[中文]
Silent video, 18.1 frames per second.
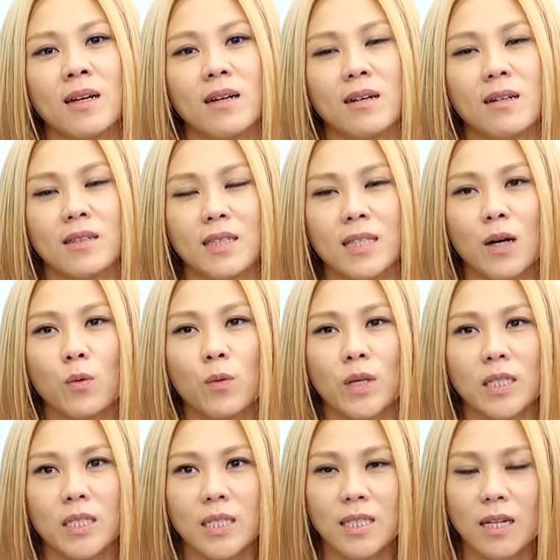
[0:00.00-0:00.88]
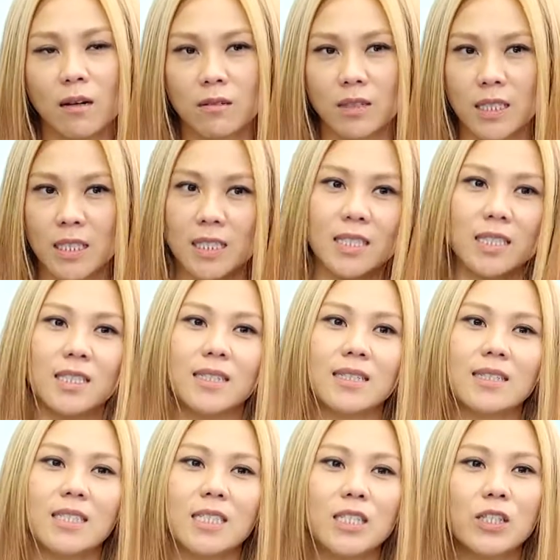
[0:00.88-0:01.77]
呃，当我已经要起
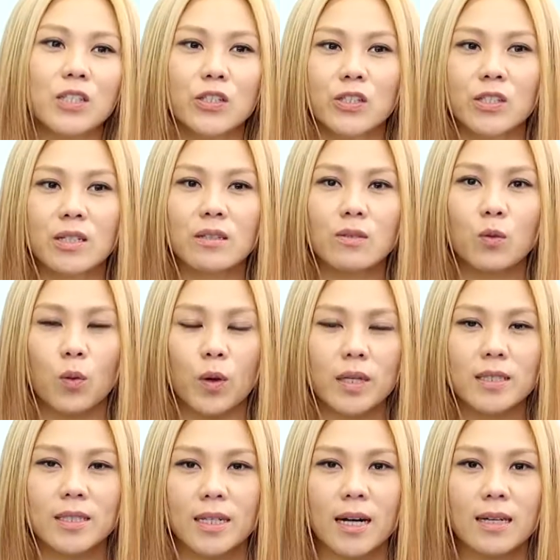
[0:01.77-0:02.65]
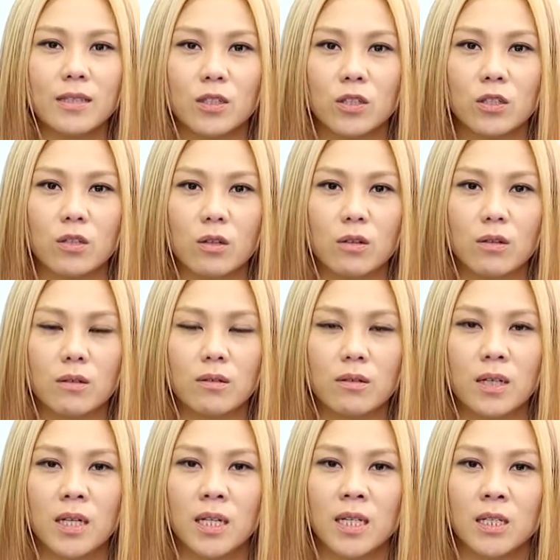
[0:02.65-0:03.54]
起身回家的时候。
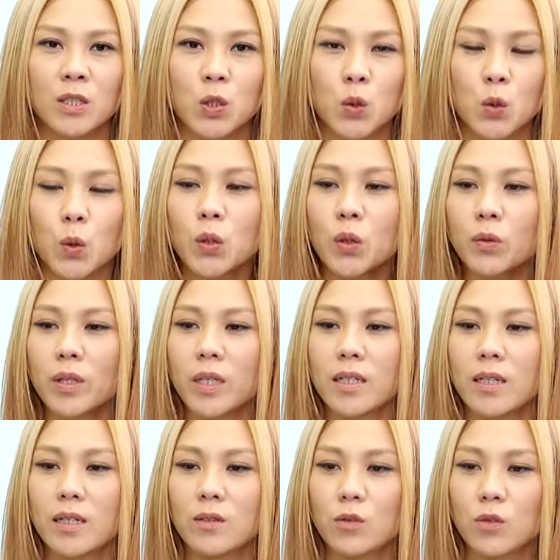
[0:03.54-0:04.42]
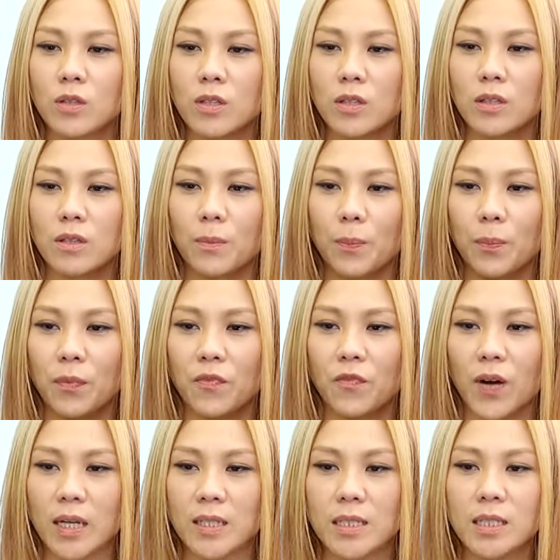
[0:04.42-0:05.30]
所有的人就是
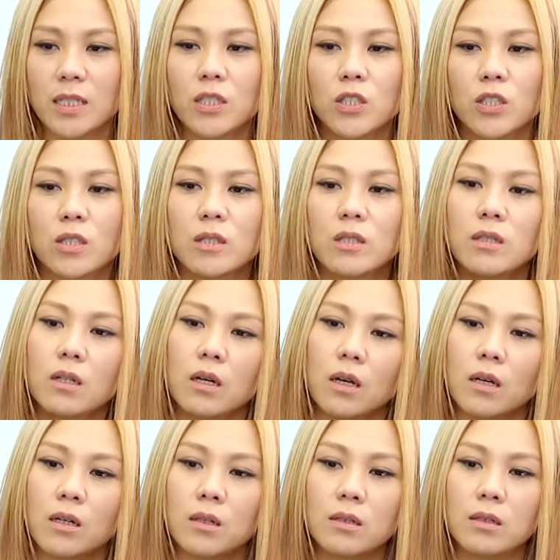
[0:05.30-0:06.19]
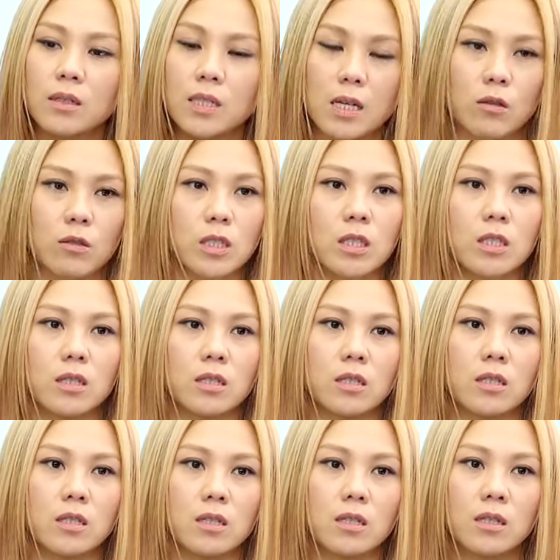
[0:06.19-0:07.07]
发型师跟造型
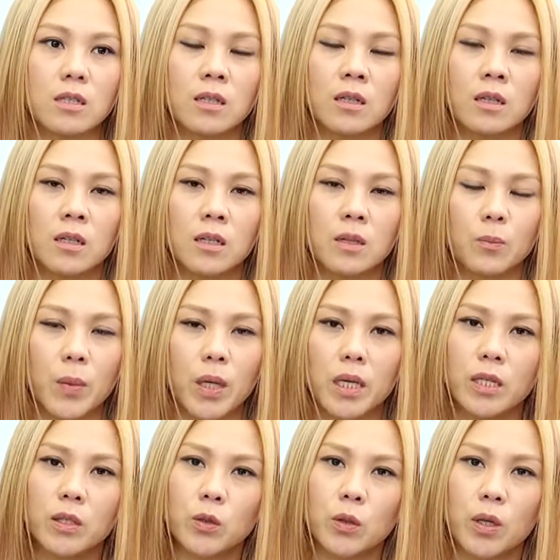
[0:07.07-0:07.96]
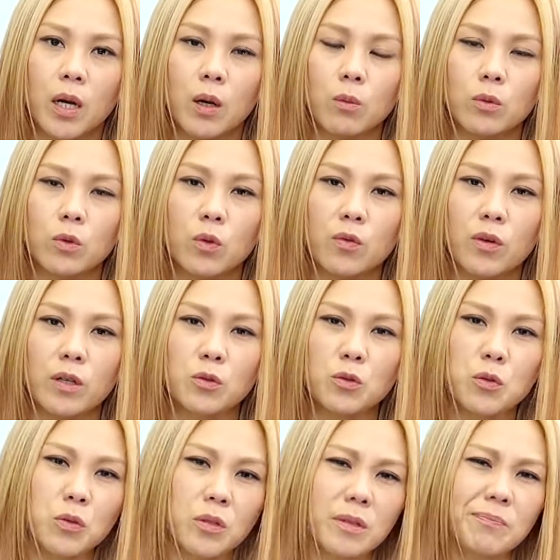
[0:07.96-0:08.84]
师，每个人都看我头发就
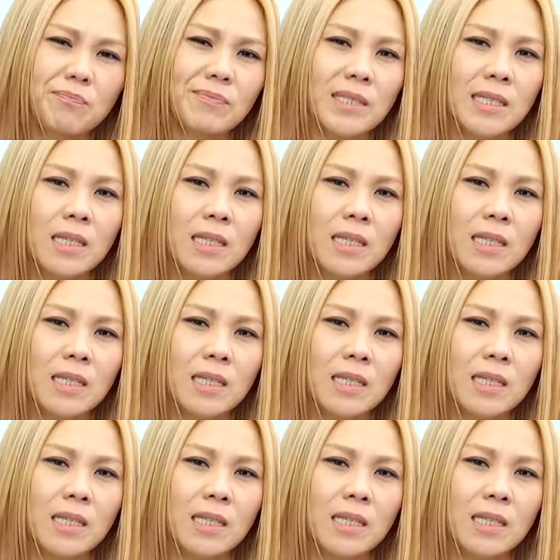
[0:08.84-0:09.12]
觉得